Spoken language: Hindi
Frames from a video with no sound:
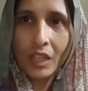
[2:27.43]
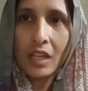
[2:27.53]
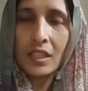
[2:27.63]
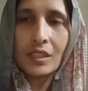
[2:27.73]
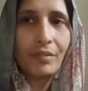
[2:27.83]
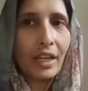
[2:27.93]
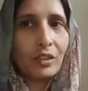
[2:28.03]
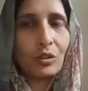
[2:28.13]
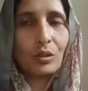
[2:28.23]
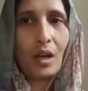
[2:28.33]
आ,
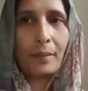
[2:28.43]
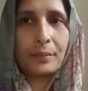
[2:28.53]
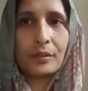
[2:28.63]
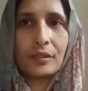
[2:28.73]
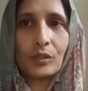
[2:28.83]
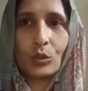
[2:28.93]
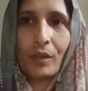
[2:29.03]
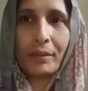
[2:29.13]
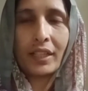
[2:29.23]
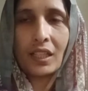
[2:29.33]
सफाई तो आप
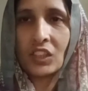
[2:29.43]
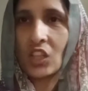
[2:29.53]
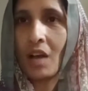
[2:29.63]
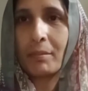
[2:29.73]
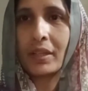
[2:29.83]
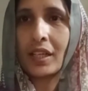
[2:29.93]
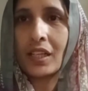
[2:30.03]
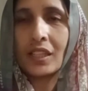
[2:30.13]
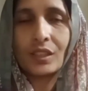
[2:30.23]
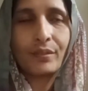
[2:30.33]
सुबह भी करें शाम भी
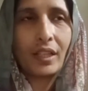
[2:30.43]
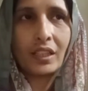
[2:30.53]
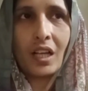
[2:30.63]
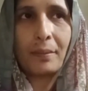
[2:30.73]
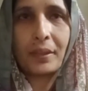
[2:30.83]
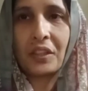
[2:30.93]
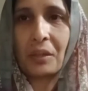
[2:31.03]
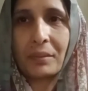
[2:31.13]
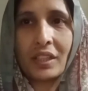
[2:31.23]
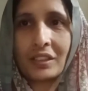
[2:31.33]
करें सफाइयाँ आपकी
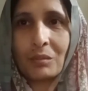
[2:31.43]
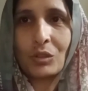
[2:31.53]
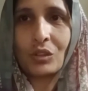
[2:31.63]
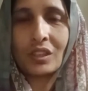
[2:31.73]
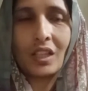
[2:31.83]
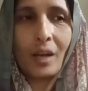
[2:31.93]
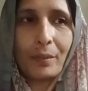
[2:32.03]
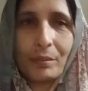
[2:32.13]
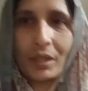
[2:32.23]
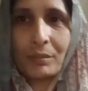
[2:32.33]
कभी ख़त्म नहीं होती
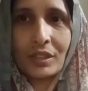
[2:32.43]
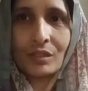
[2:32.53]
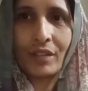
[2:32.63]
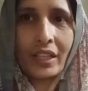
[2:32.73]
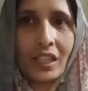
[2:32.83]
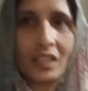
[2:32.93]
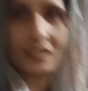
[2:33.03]
अभी भी हमने सफाई की